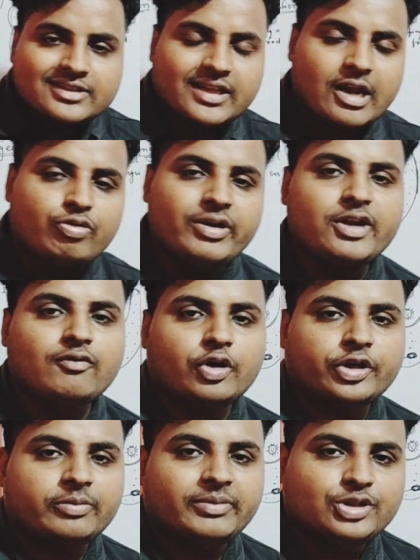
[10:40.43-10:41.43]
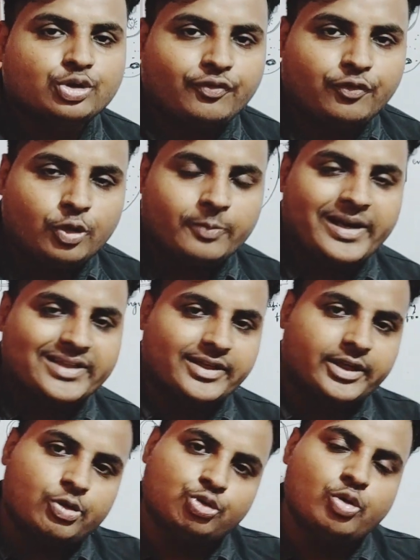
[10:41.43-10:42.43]
सराउंडिंग वाटर में जो फूड
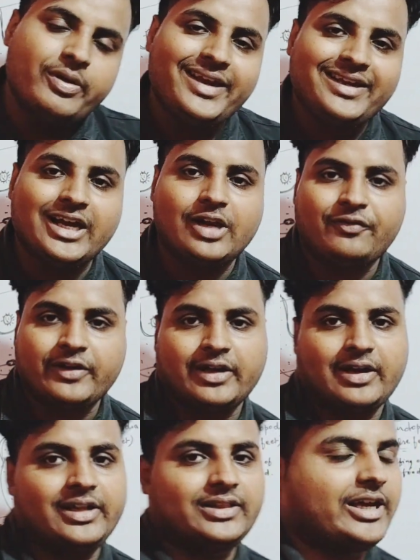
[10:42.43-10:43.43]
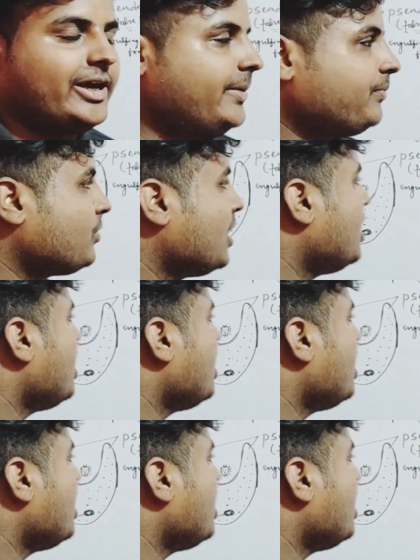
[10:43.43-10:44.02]
प्रेजेंट है उसको इनगल्फ कर लेता है